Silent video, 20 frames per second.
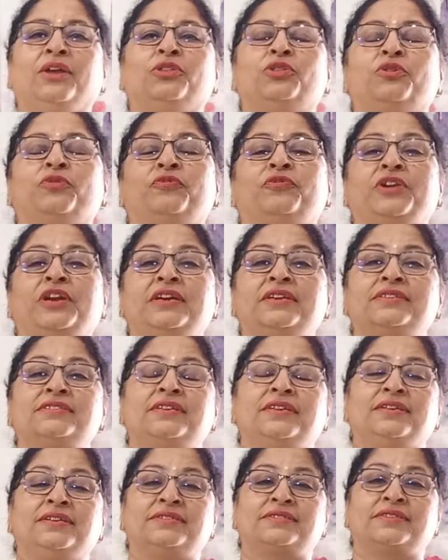तो फ्रेंड्स
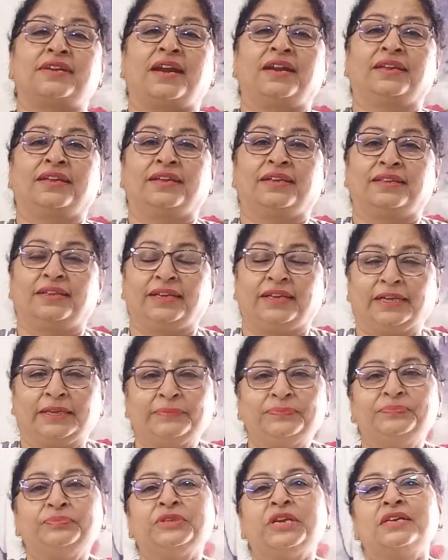चलिए स्टार्ट करते हैं
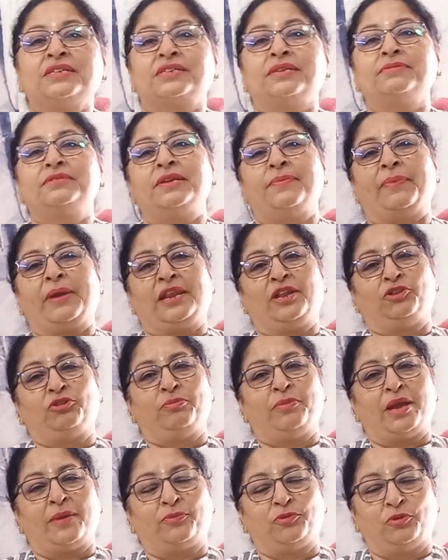सबसे पहले
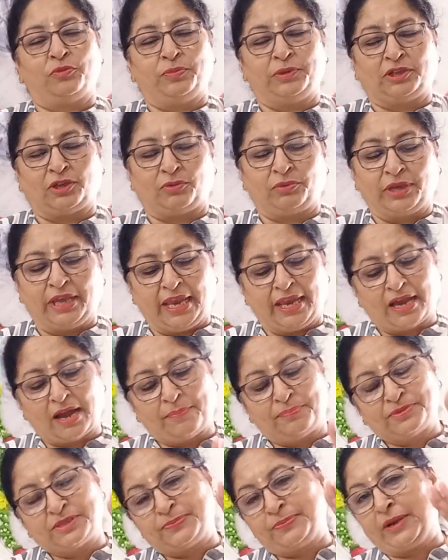तो मैं आपको बताऊंगी एक
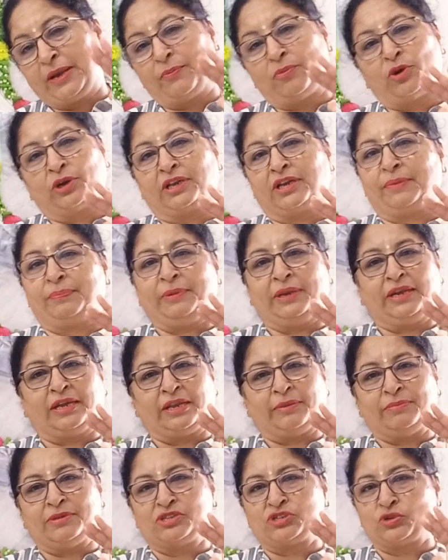आप स्प्रे बोतल अपने
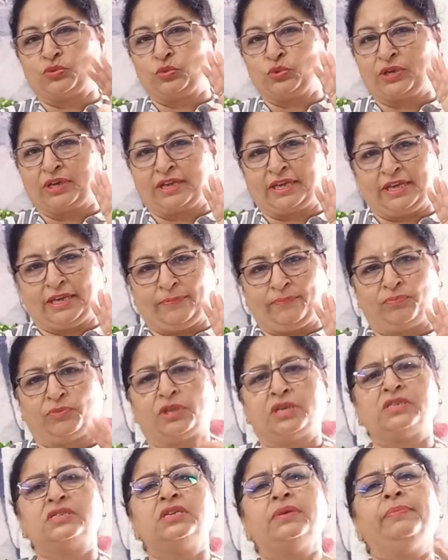घर में ज़रूर रखें
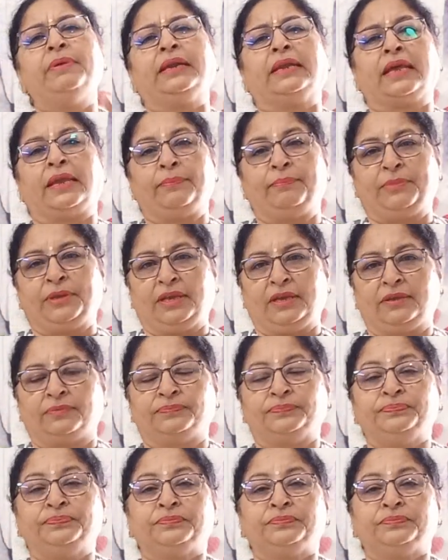किसी भी टाइप की